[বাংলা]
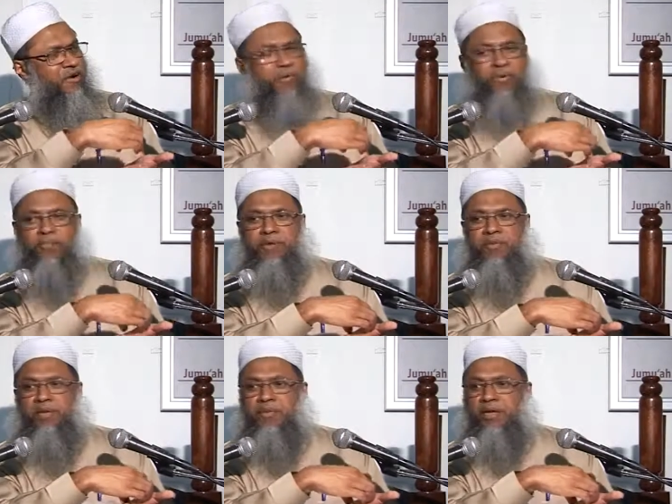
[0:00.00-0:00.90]
কবে কবে
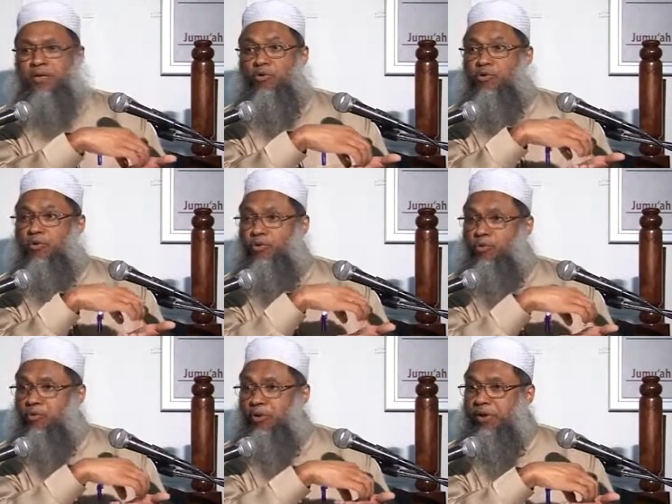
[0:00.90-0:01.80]
কিভাবে গোপনে
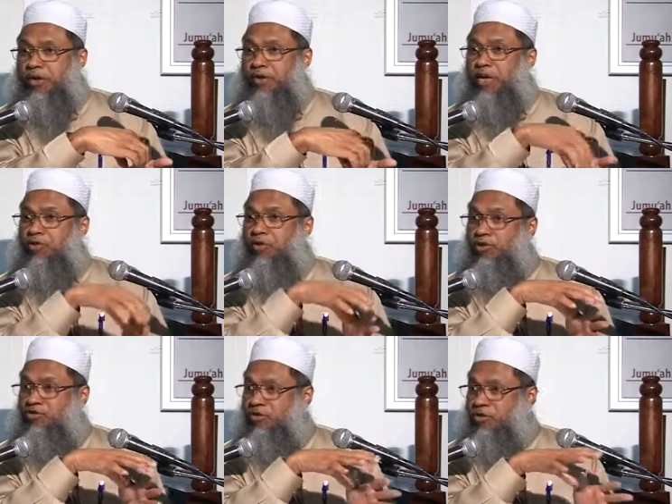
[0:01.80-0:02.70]
গোপনে
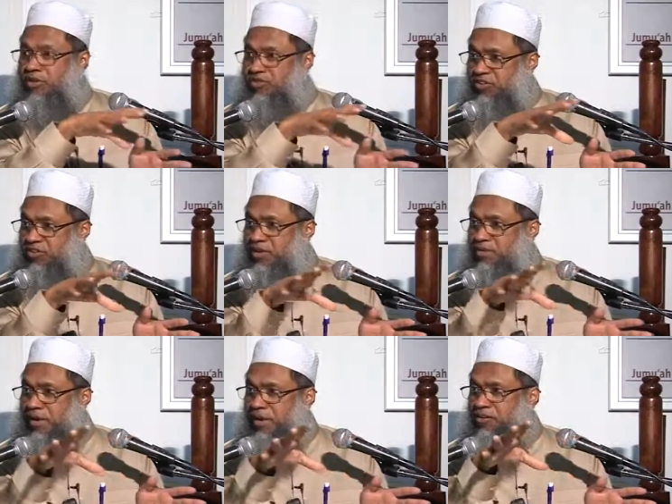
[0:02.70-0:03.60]
এগুলো ছড়িয়ে ছিটিয়ে
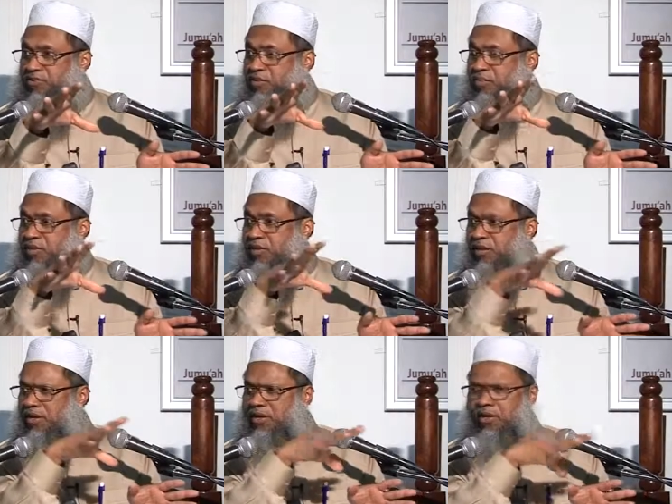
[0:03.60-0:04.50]
বাংলাদেশের
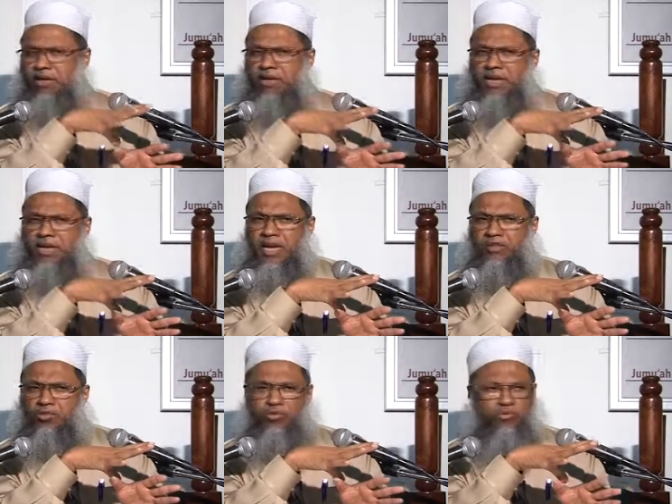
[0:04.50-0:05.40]
মধ্যে
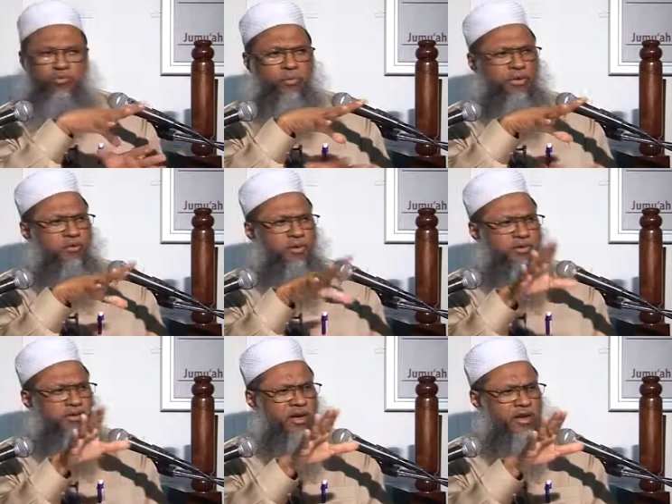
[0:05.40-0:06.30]
এত দুশ্মনী
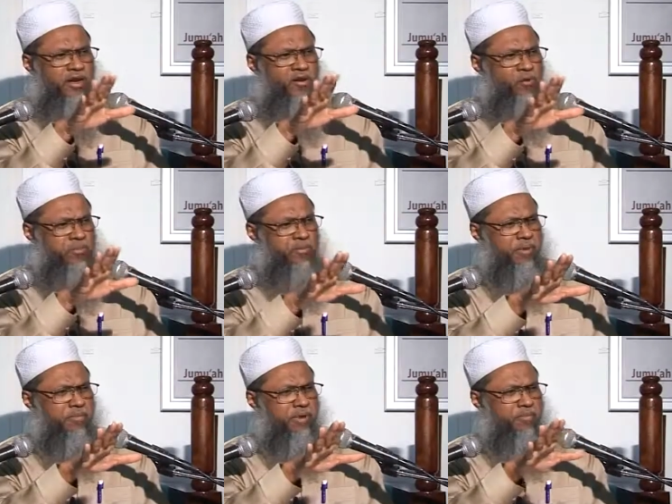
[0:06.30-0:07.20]
হয়েছে আল্লাহ নবীর
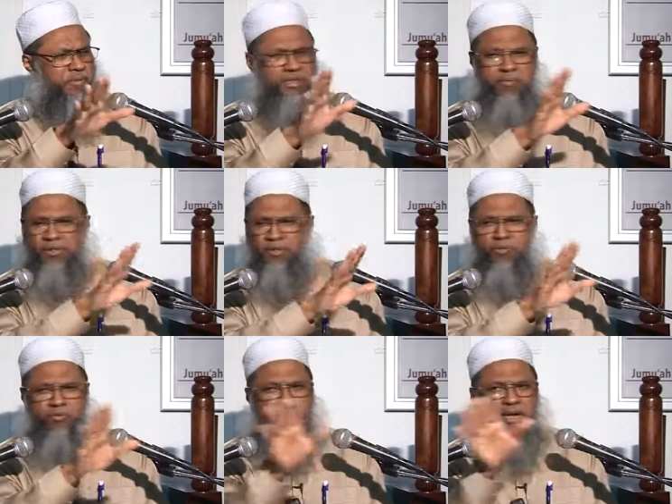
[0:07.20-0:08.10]
ব্যাপারে পৃথিবীতে
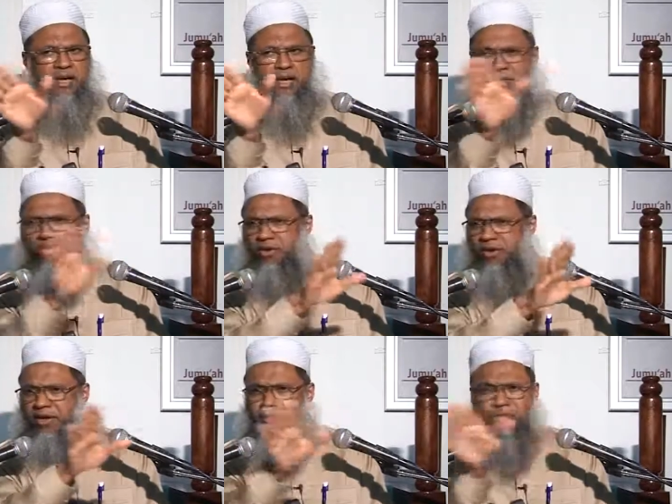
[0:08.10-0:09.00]
কোনো জায়গায় হয়
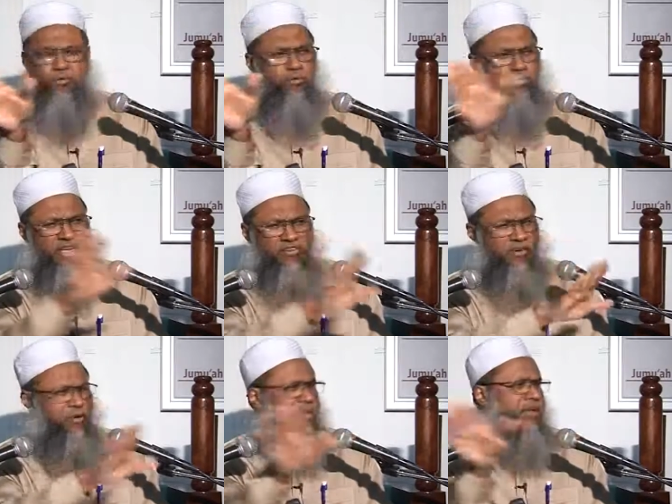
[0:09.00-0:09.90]
নাই কোনো
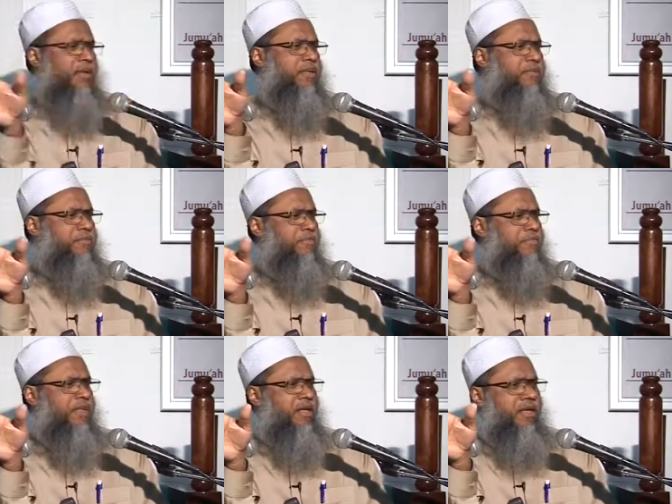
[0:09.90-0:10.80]
দেশে হয় নাই
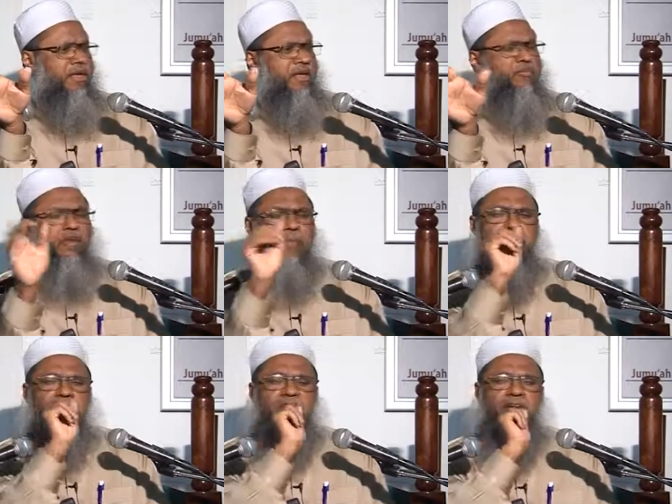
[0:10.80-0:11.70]
জন্য
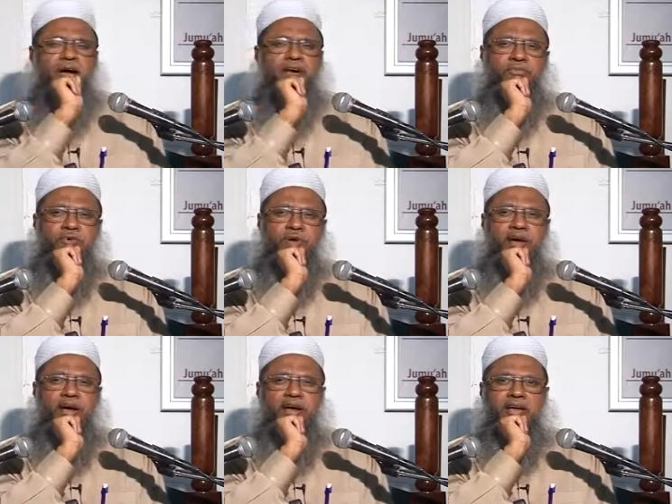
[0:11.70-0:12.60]
আমার আশা
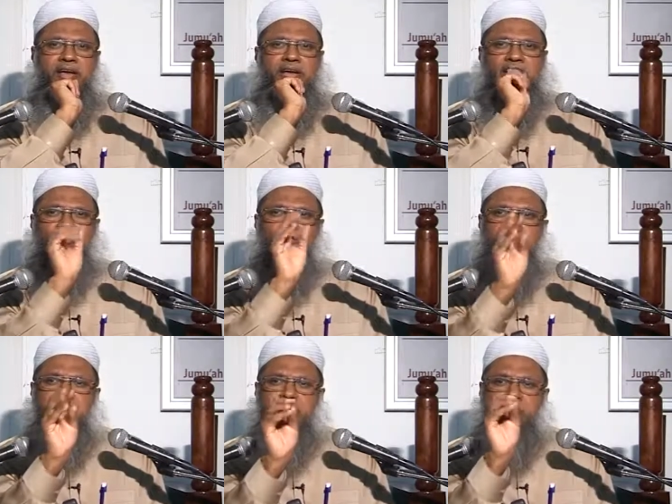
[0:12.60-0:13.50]
আশঙ্কা এই
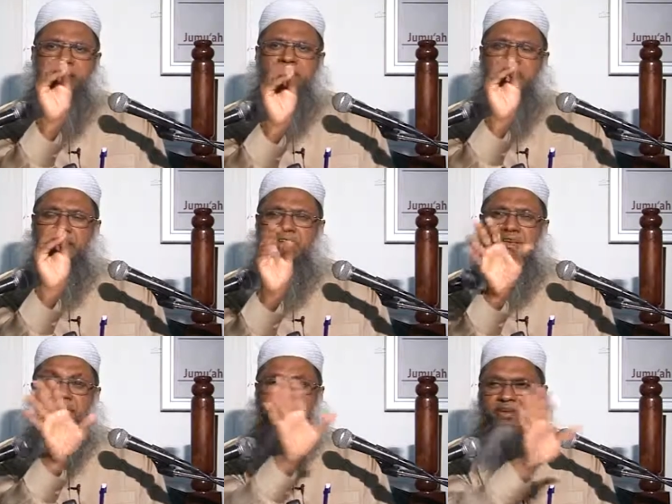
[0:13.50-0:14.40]
জমিনের ভাগ্যে আল্লাহ
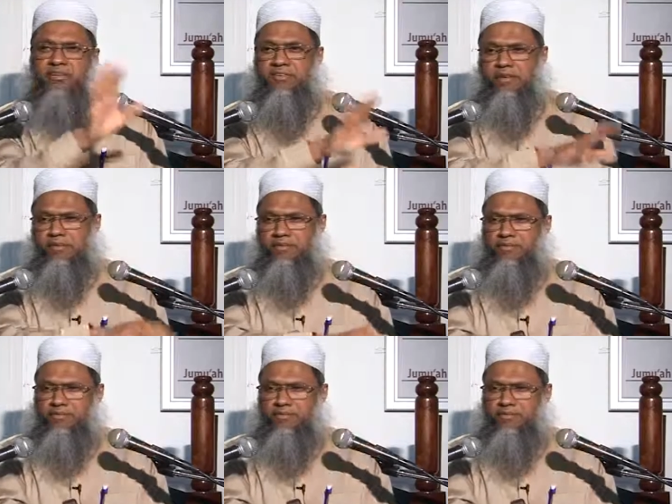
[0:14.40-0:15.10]
কি রেখেছেন